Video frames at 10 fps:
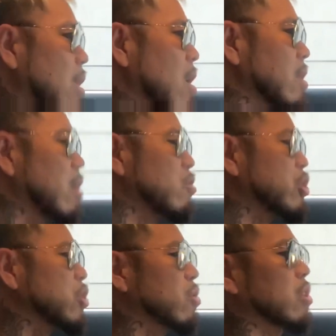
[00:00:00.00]
で、宇
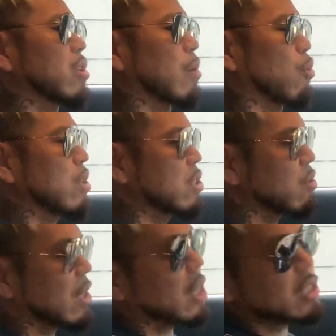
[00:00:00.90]
宙っていうのは、これす
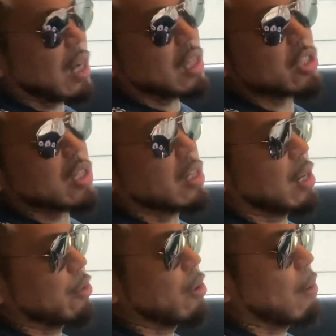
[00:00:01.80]
ごい大事な話なんだ
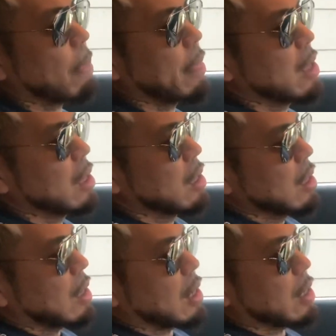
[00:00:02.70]
けど、
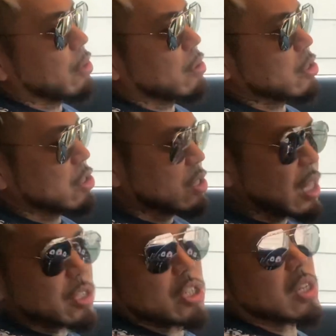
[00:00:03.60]
常
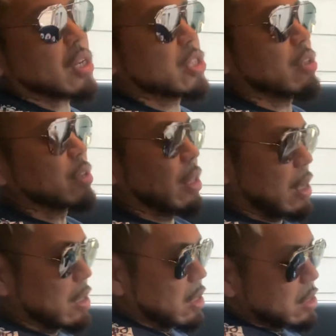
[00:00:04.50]
に進化してるんだよね。
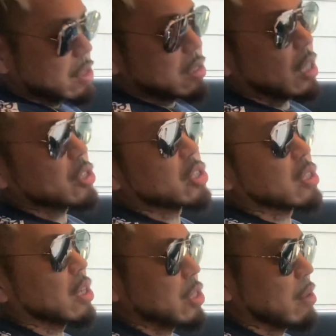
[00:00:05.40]
常に
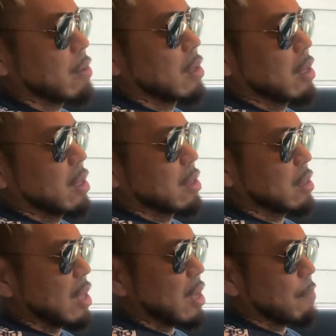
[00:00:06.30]
進化してる。
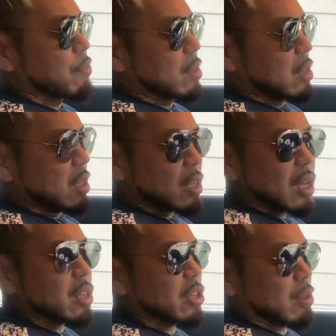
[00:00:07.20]
で、人
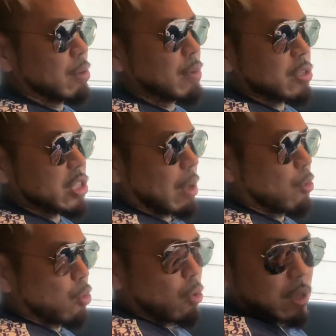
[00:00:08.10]
間っていうのは今の時代、
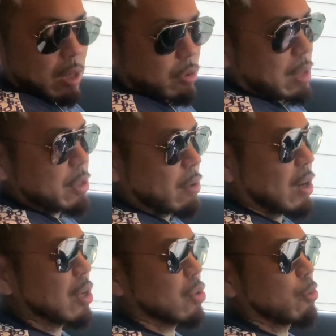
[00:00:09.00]
もうコロナとかでみんなわ
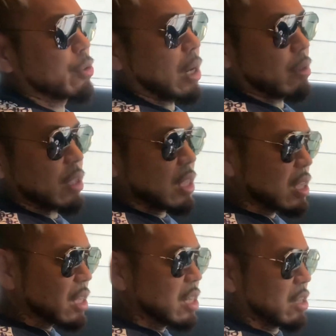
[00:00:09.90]
かると思うんだけど、一
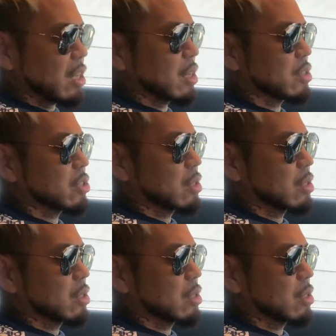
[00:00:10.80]
気に